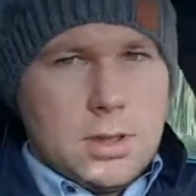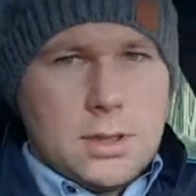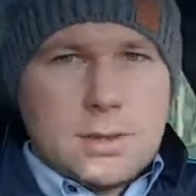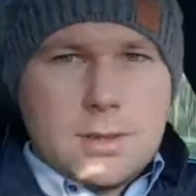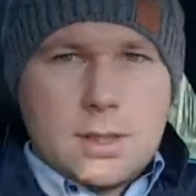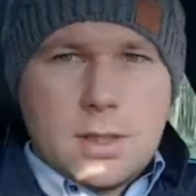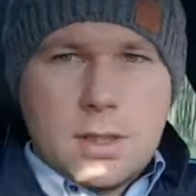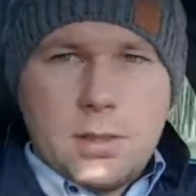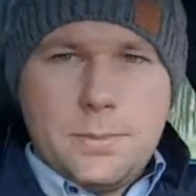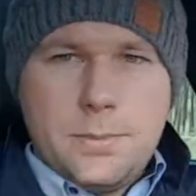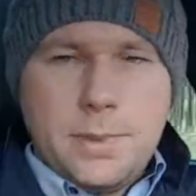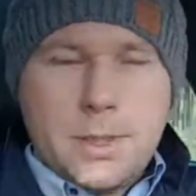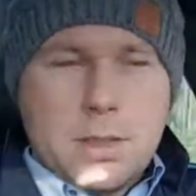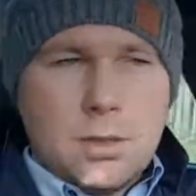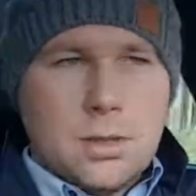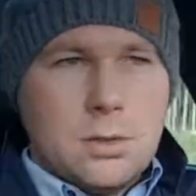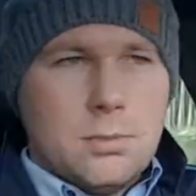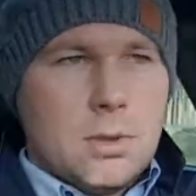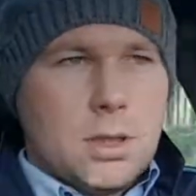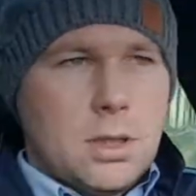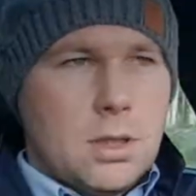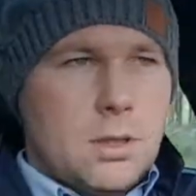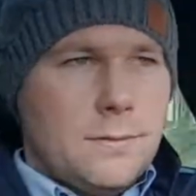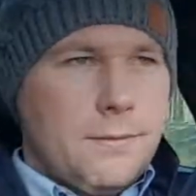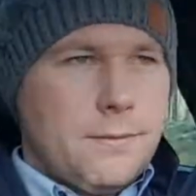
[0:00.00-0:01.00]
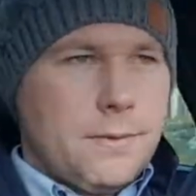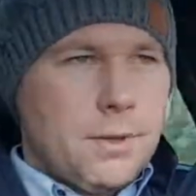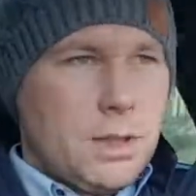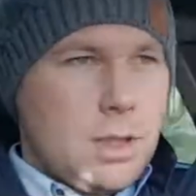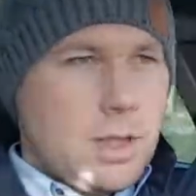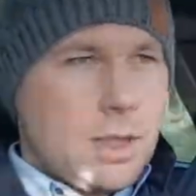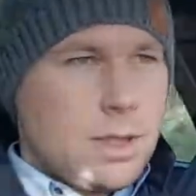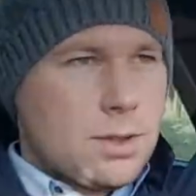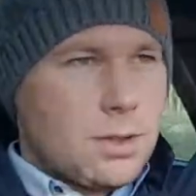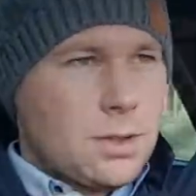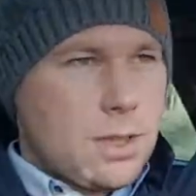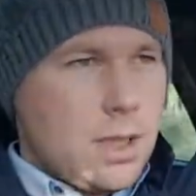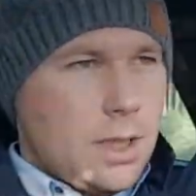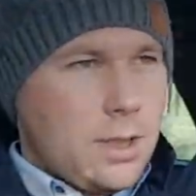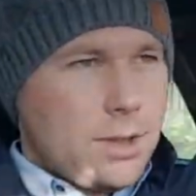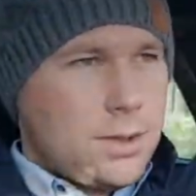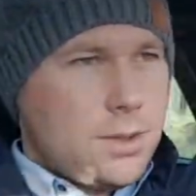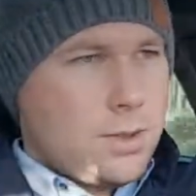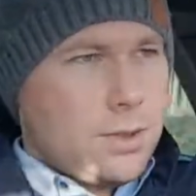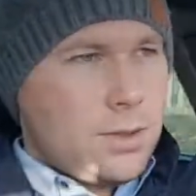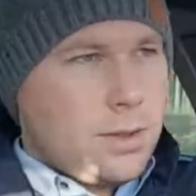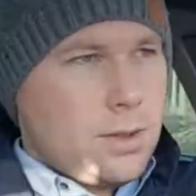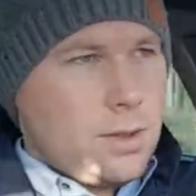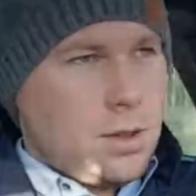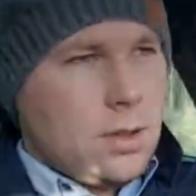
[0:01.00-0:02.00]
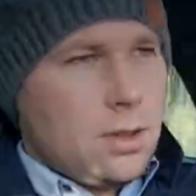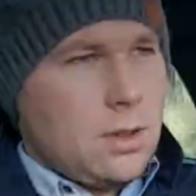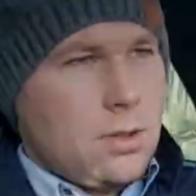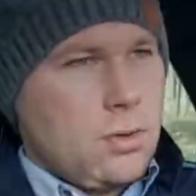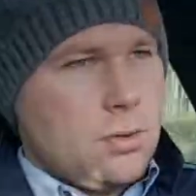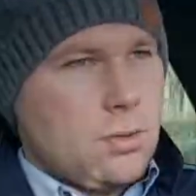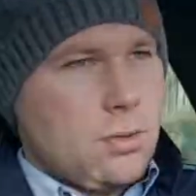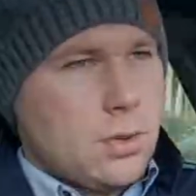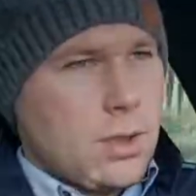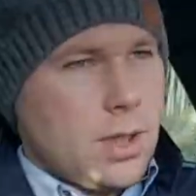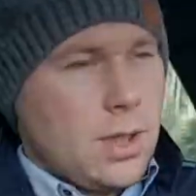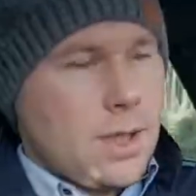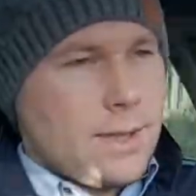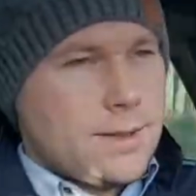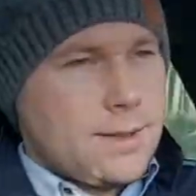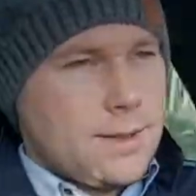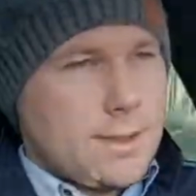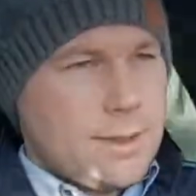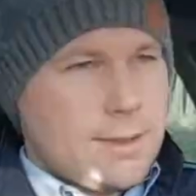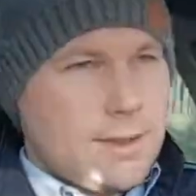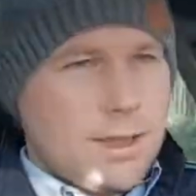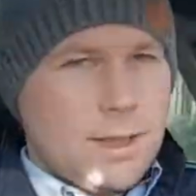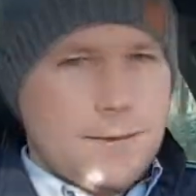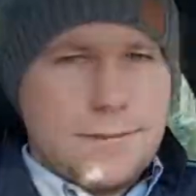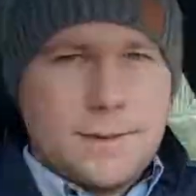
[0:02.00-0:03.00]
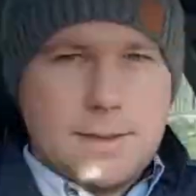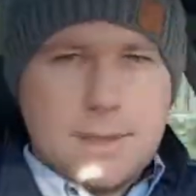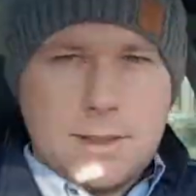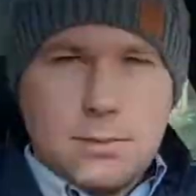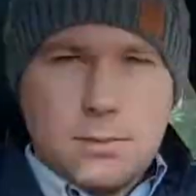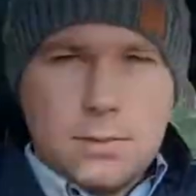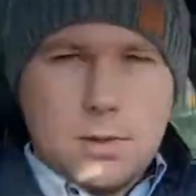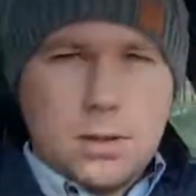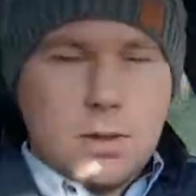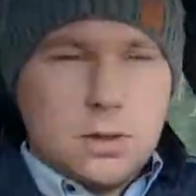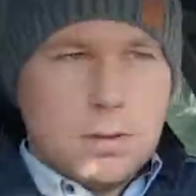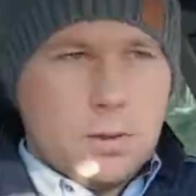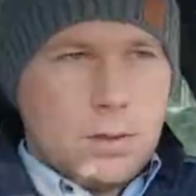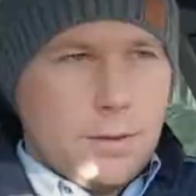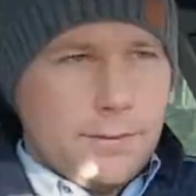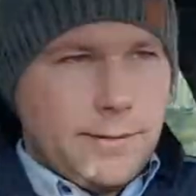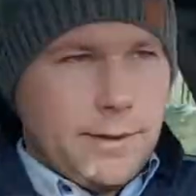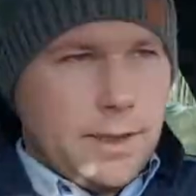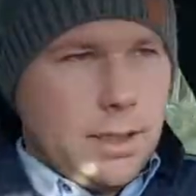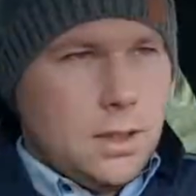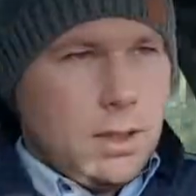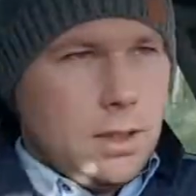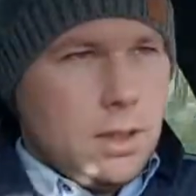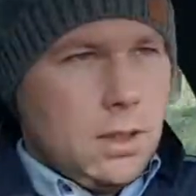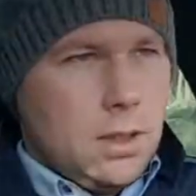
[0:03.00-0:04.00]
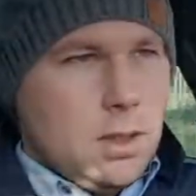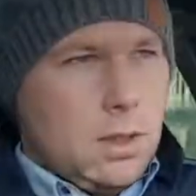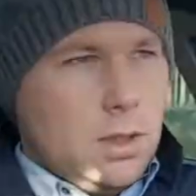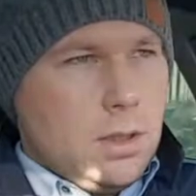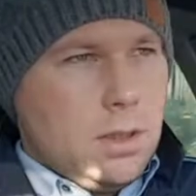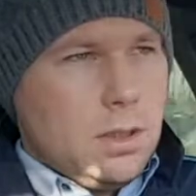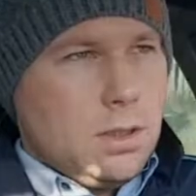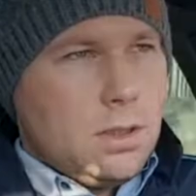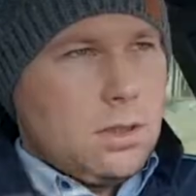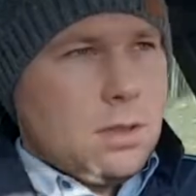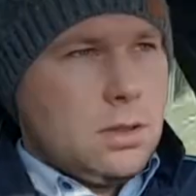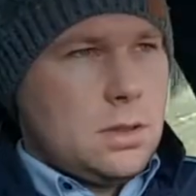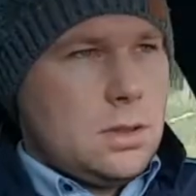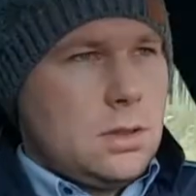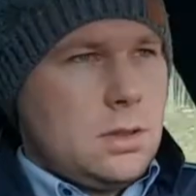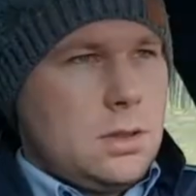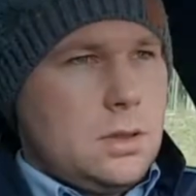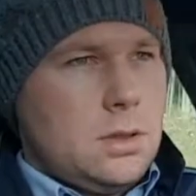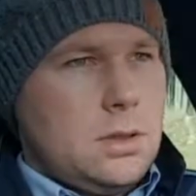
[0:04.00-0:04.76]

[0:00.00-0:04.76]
Z tego parku mogą wyjeżdżać długie zestawy samochodowe E,